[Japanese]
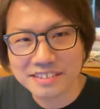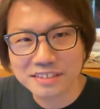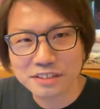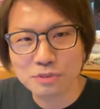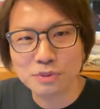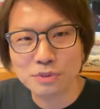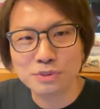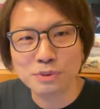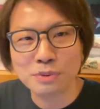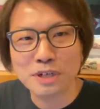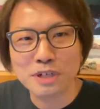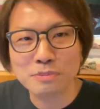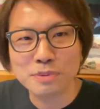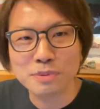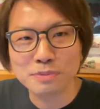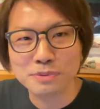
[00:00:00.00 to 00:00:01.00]
そういうふうに取れ
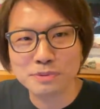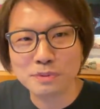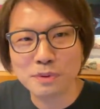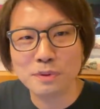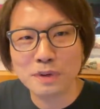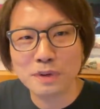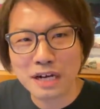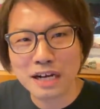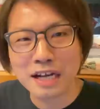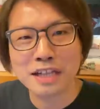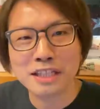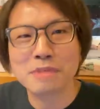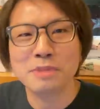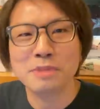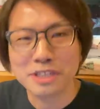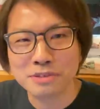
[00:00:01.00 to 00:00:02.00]
る部分を
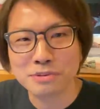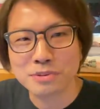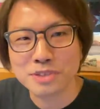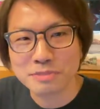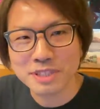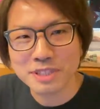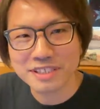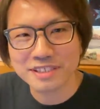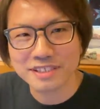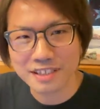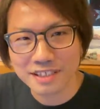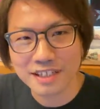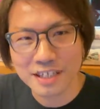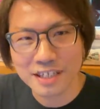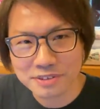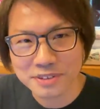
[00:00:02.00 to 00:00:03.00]
改めていくようにします。
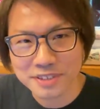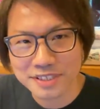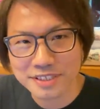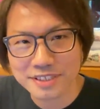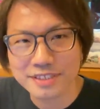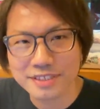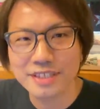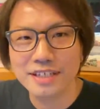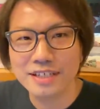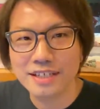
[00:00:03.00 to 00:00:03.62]
ありがとうございます。